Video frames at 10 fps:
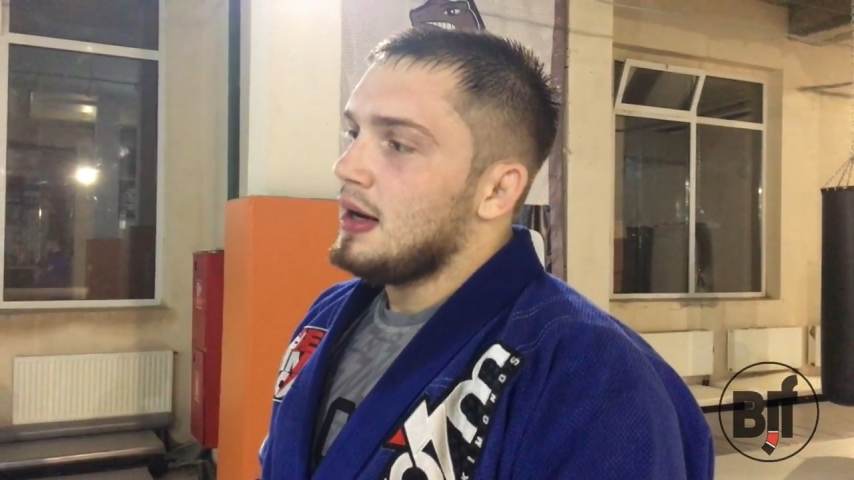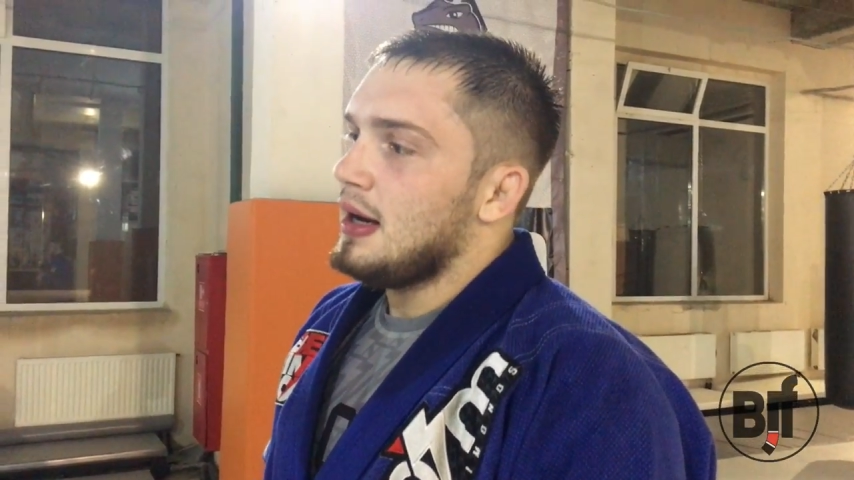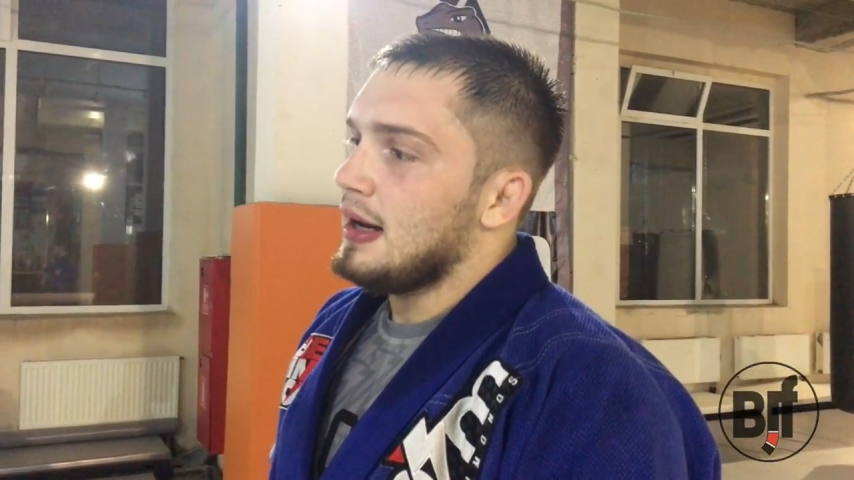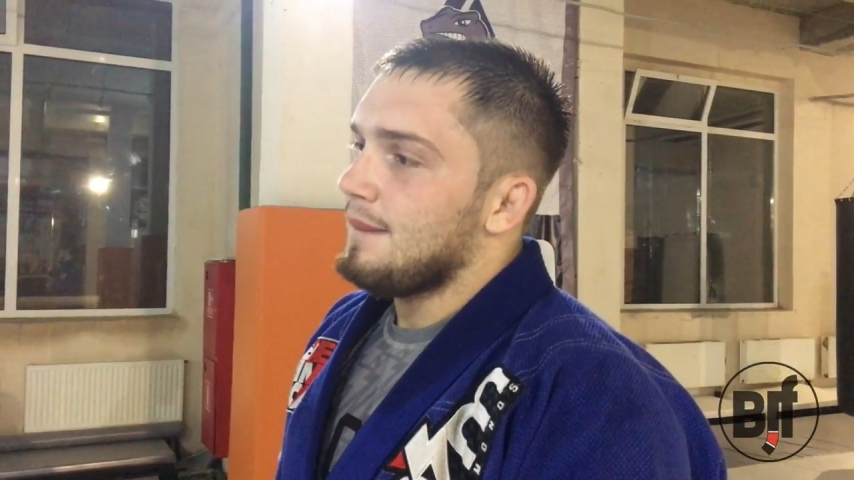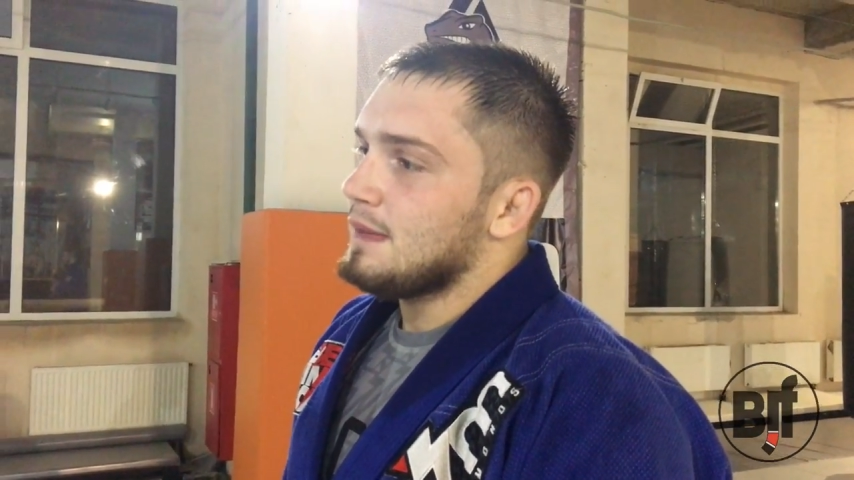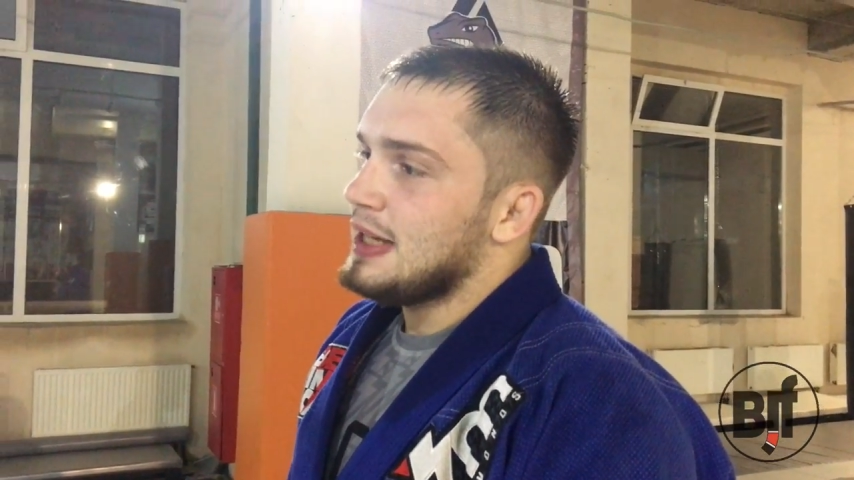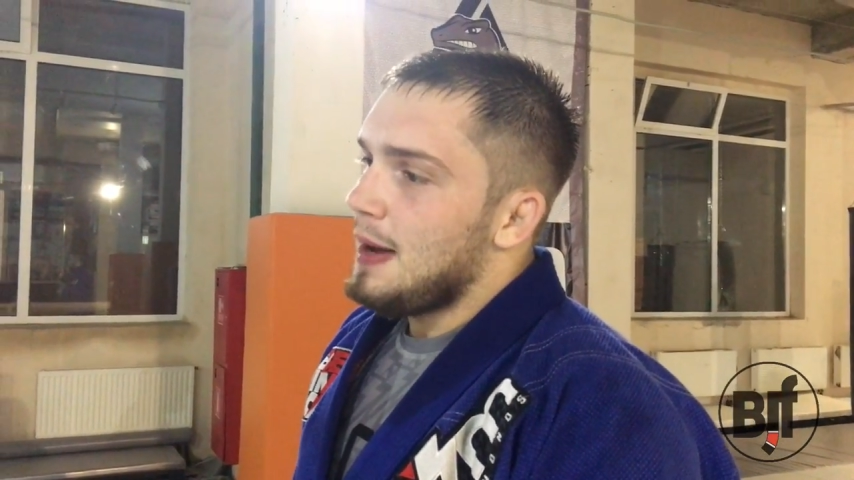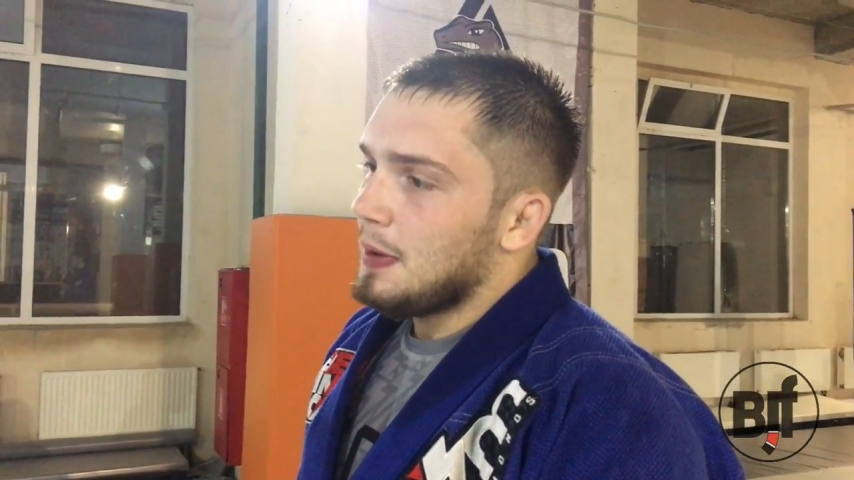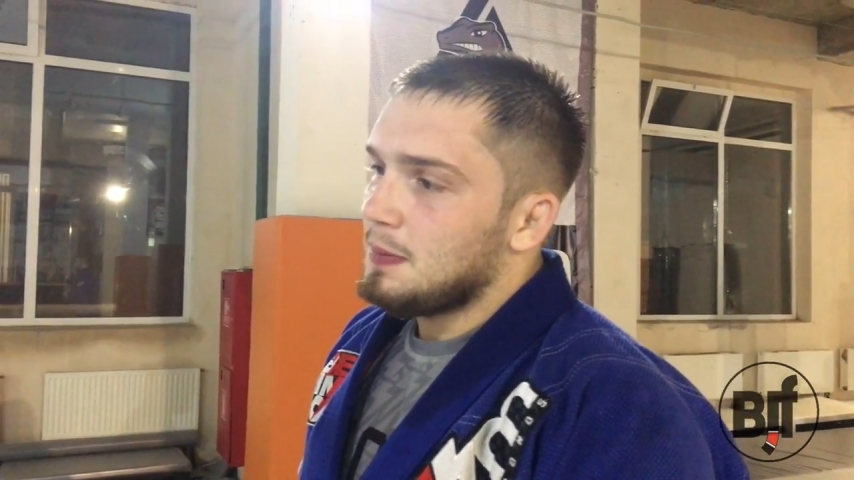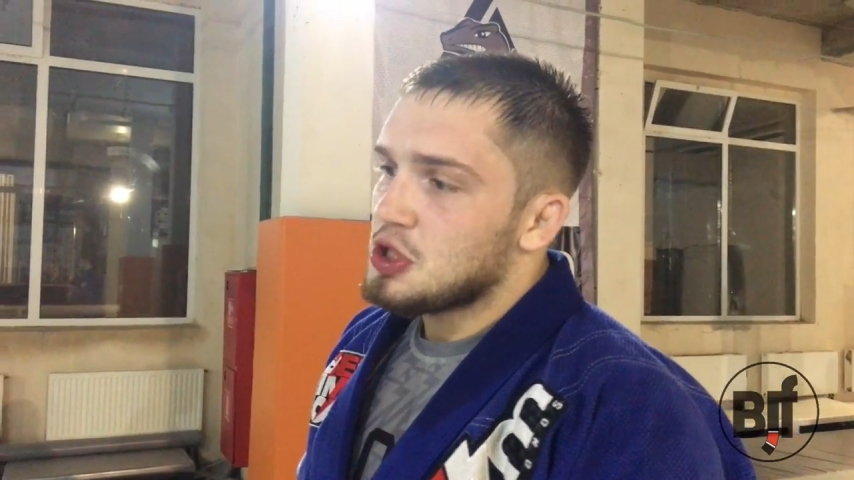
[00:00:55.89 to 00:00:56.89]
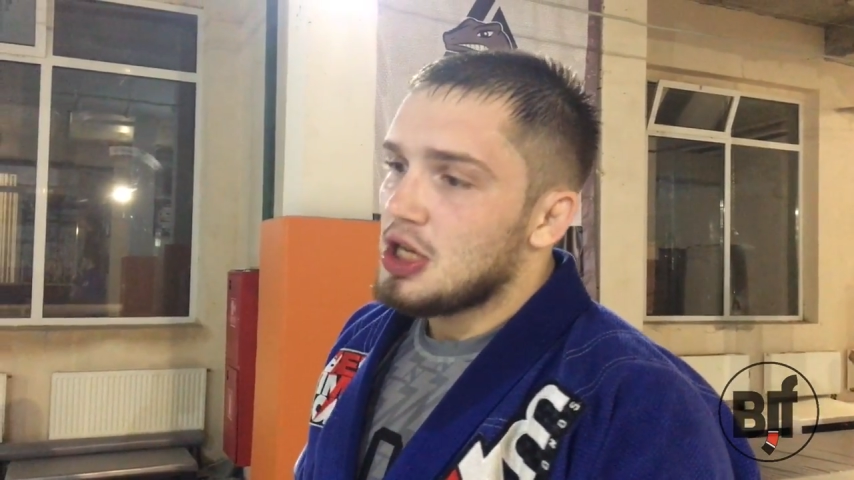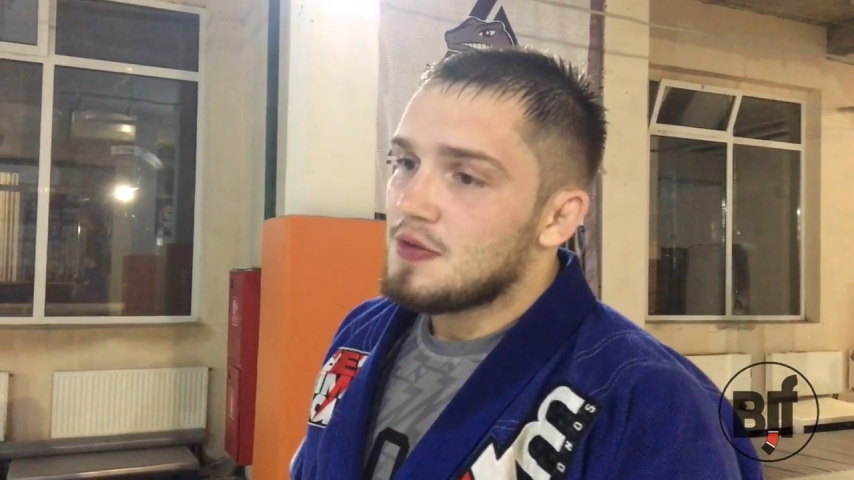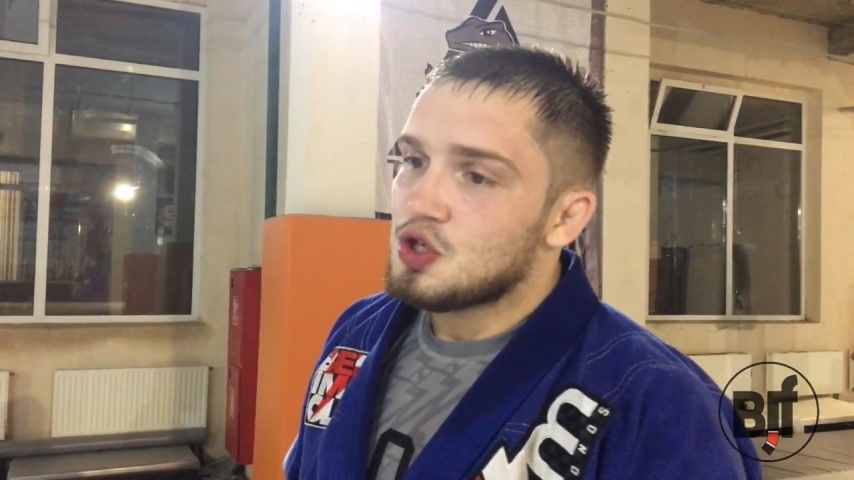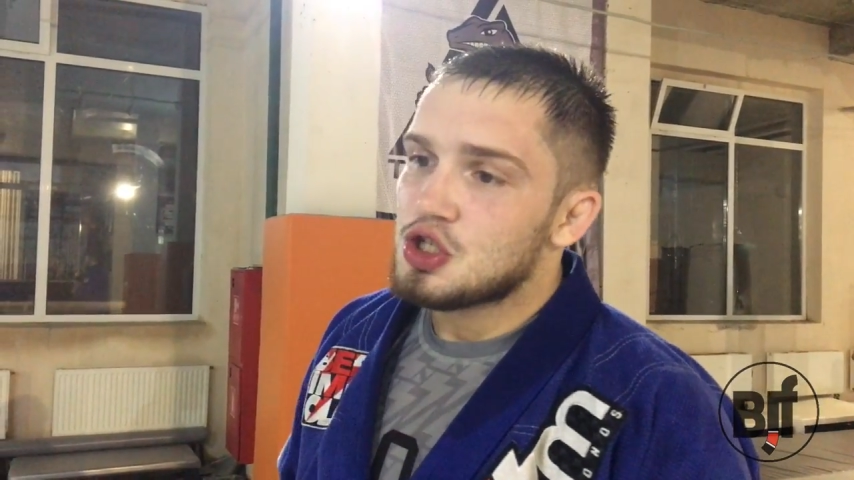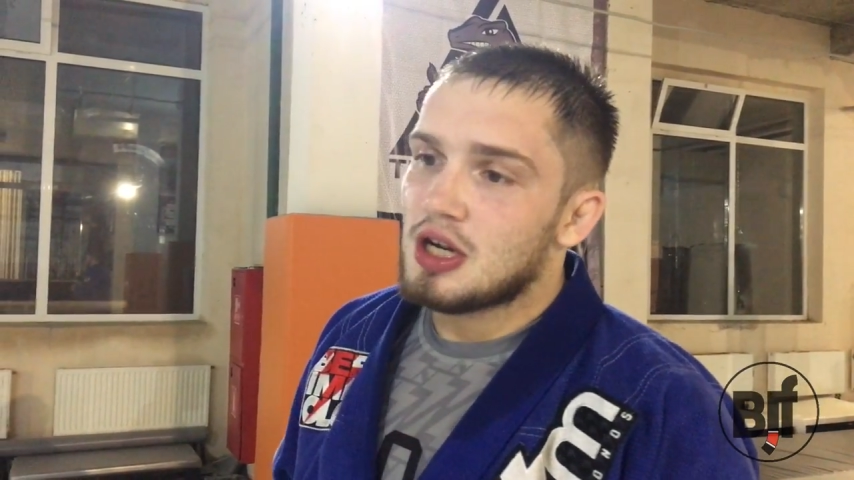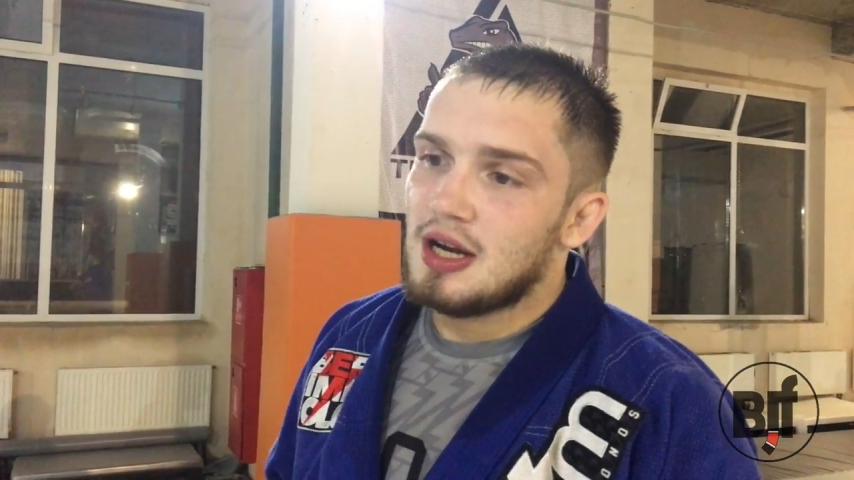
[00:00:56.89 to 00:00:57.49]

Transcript: э, я предпочитаю все же